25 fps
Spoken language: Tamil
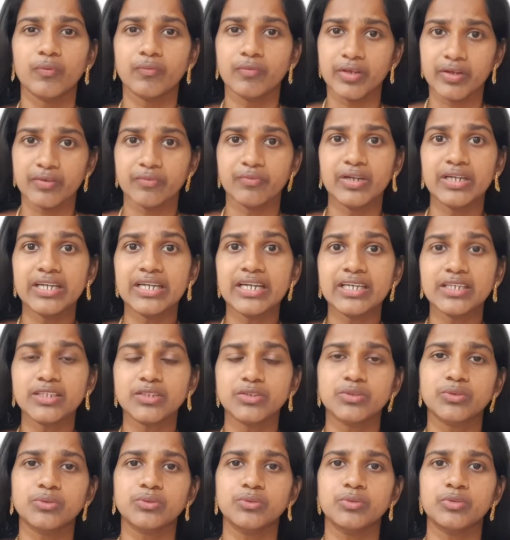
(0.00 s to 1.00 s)
ஒரு வெள்ளை
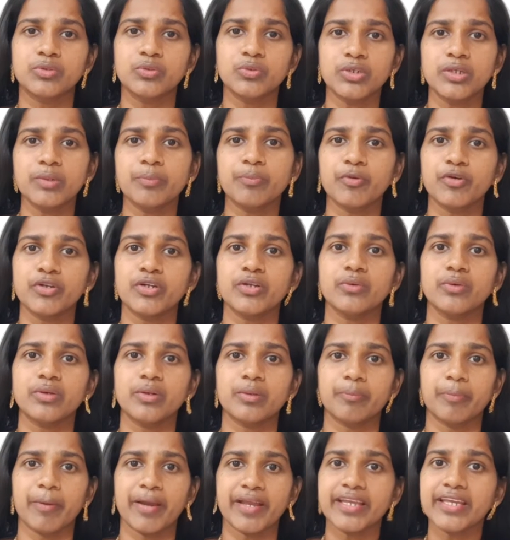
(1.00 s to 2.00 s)
துணி போன்ற
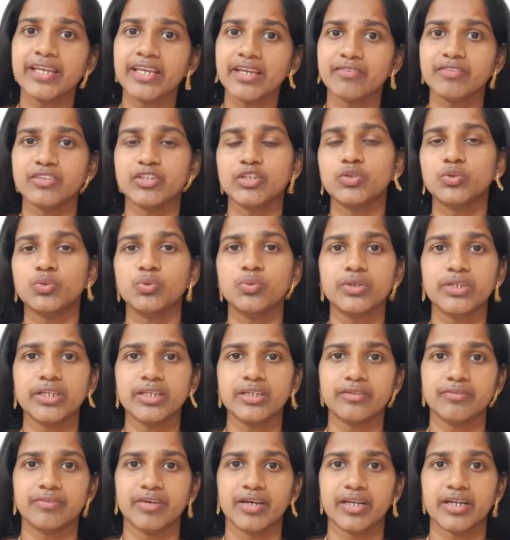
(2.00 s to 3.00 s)
ஒரு பையை வந்து
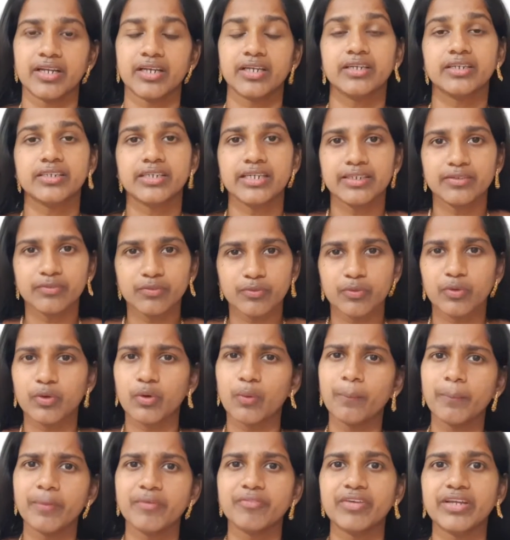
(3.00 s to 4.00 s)
தூக்கிட்டு வராங்க
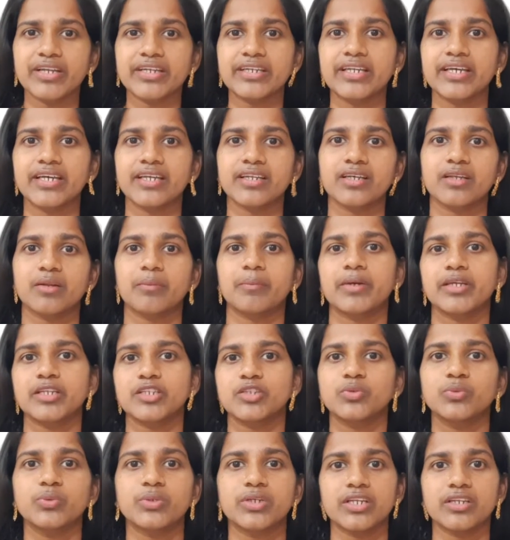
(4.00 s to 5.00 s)
ரொம்ப வெயிட்டாக இருக்கிற
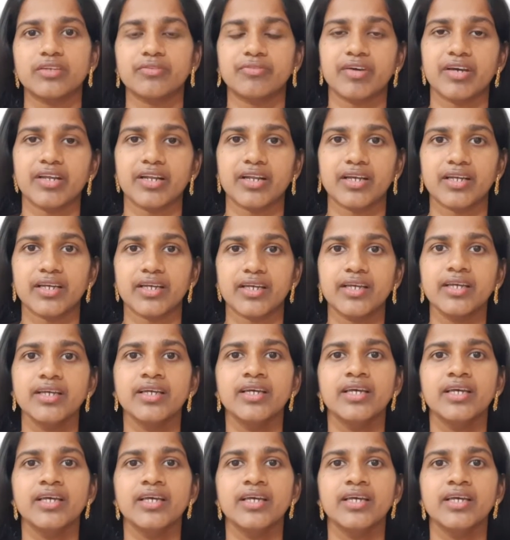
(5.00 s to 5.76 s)
மாதிரி தூக்கிட்டு வராங்க